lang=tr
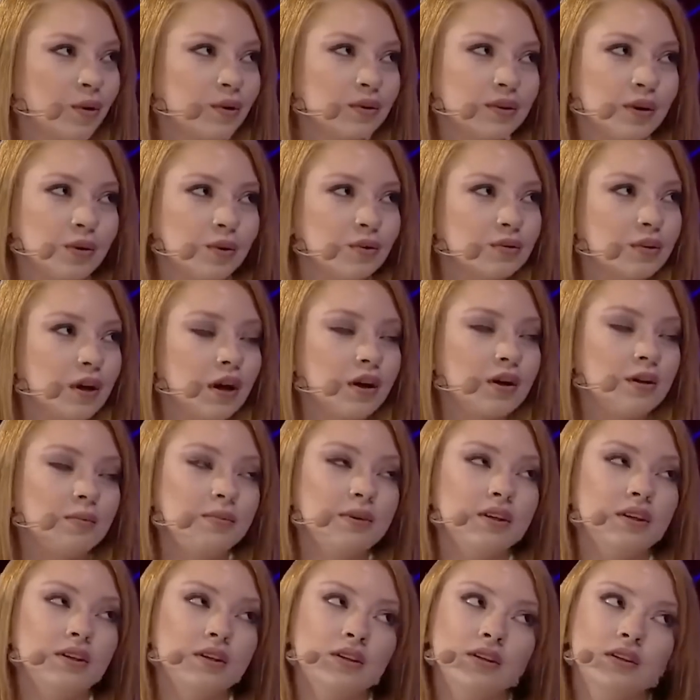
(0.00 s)
Orada hmm.
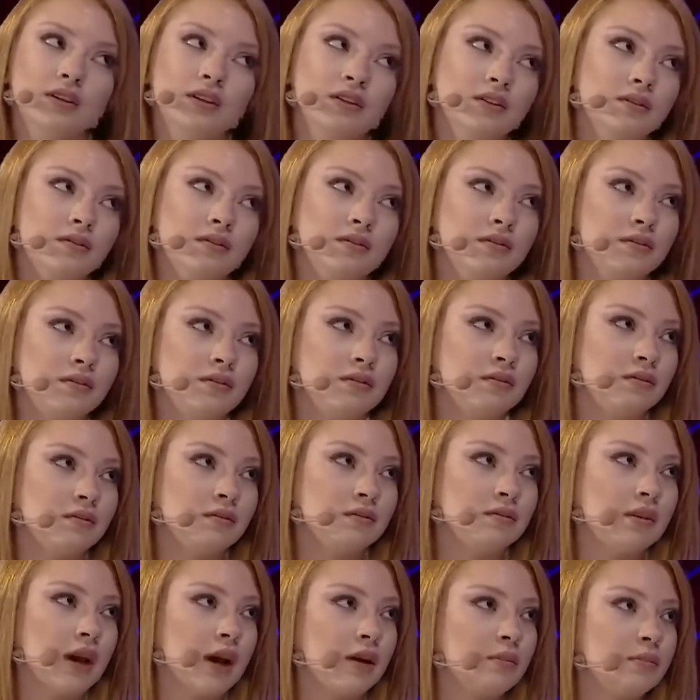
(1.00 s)
onlarla bir
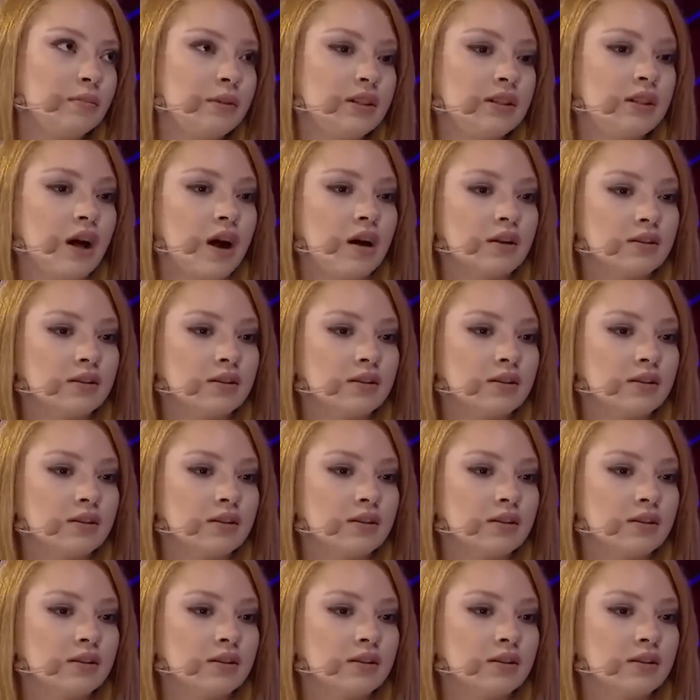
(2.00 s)
yani bir hmm.